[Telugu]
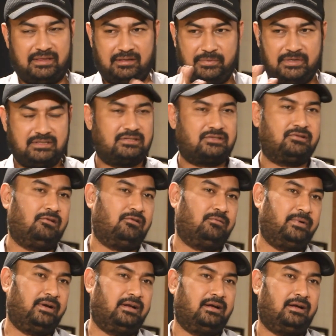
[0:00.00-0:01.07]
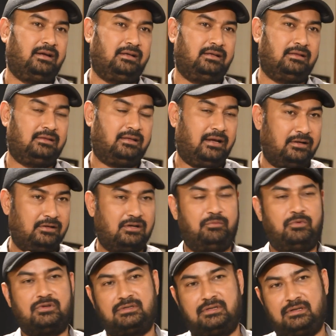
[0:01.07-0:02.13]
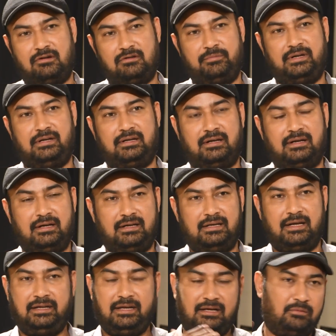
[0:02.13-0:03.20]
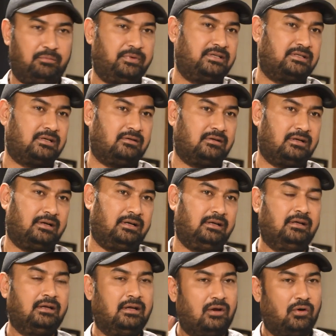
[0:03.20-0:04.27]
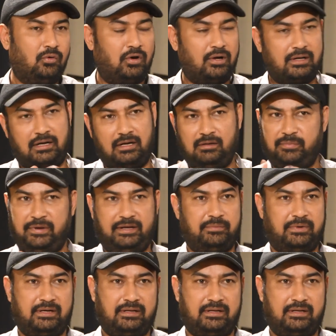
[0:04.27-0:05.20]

పెద్ద బిజినెస్ డెవలప్ అయినా కానీ ఇంత ఇన్కమ్ వస్తుంది గవర్నమెంట్ కన్నా కానీ ఐటీ కంపెనీస్ రావడం కానీ ఓవరాల్ మెయిన్